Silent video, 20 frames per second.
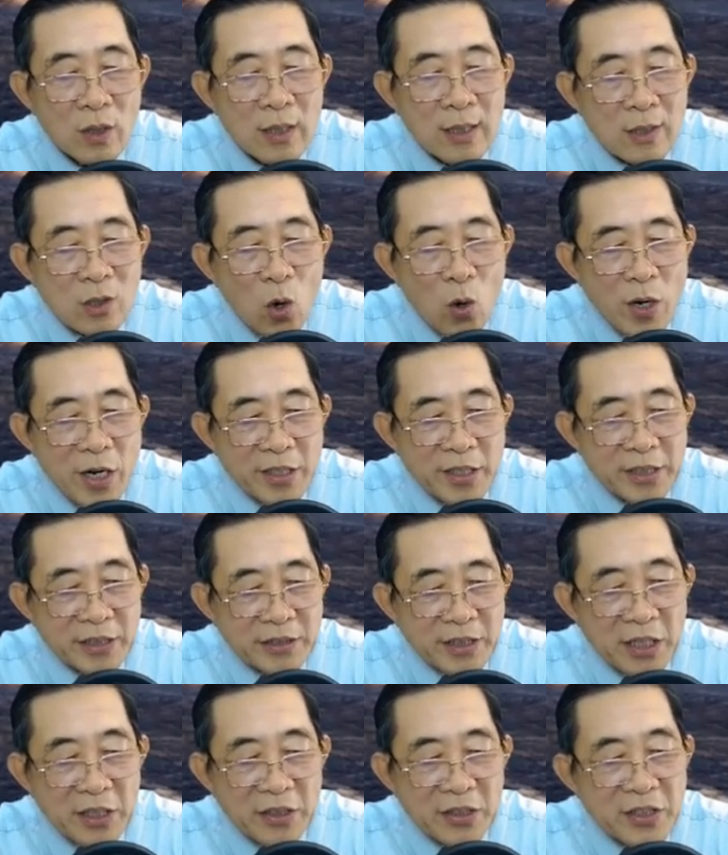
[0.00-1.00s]
Có người
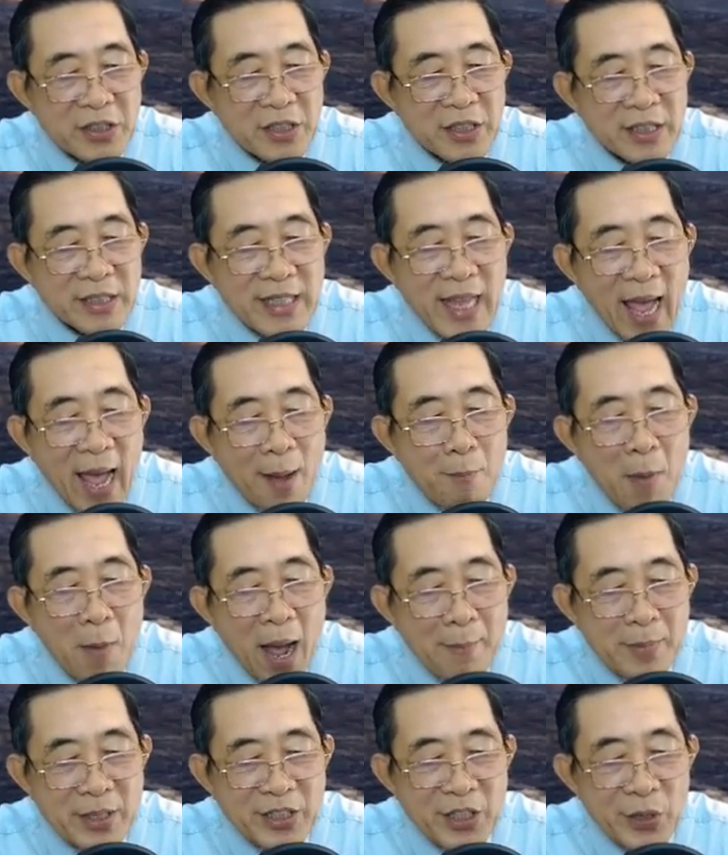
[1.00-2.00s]
từng đưa giá ba
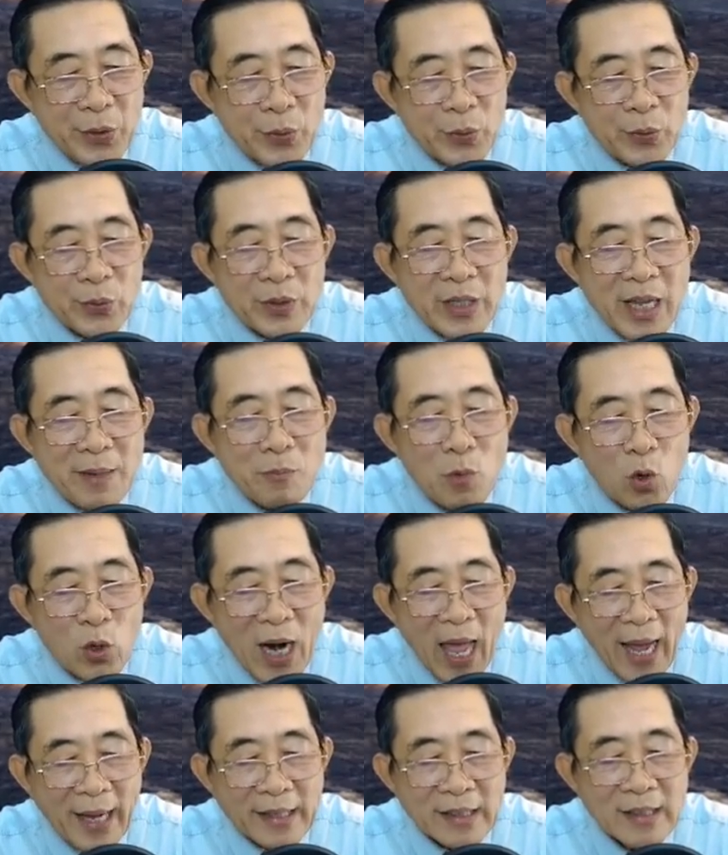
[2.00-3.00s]
mươi triệu để mua
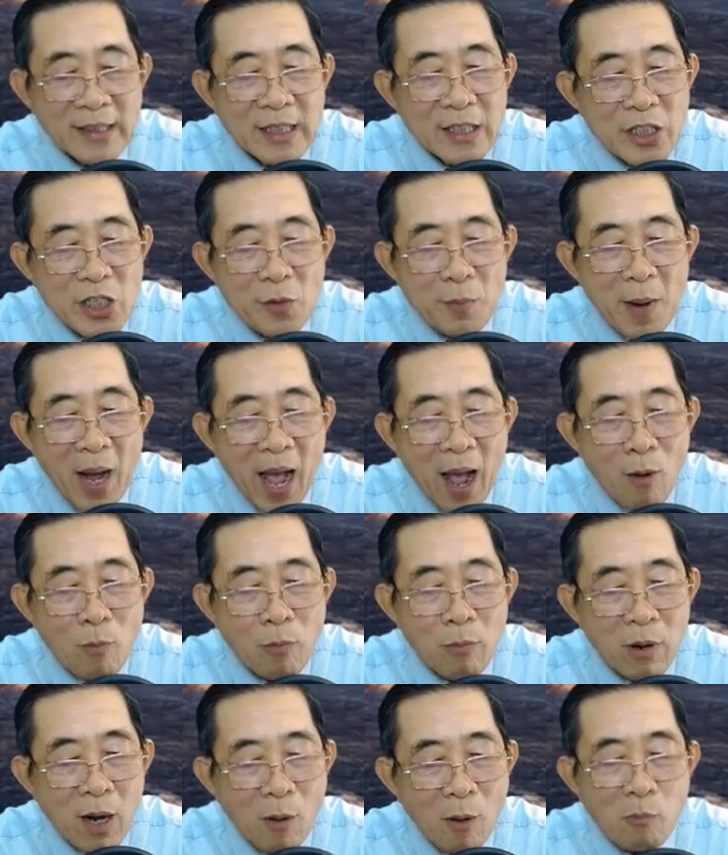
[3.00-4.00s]
lại, nhưng mà ông
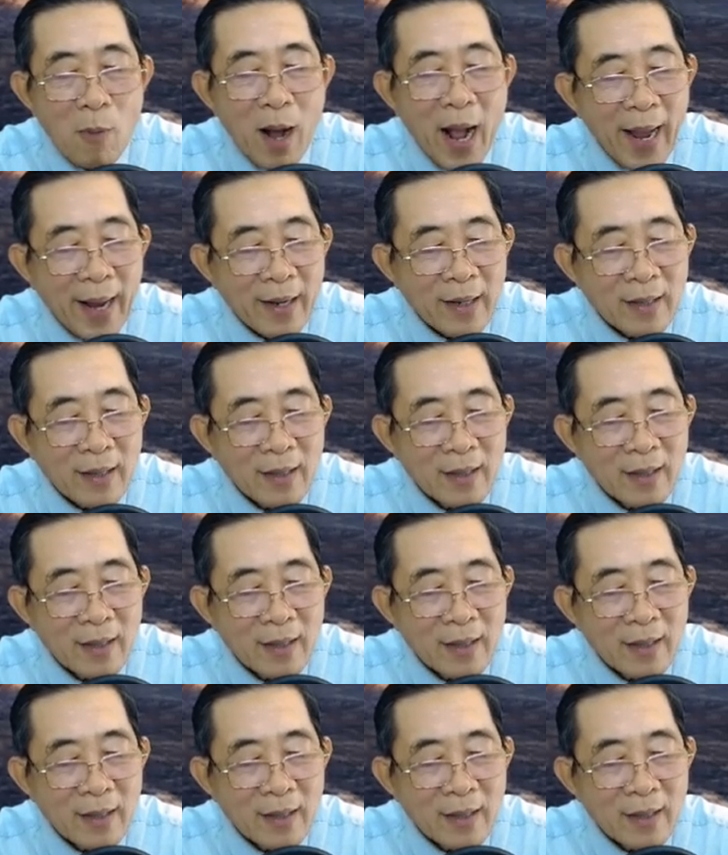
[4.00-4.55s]
không bán.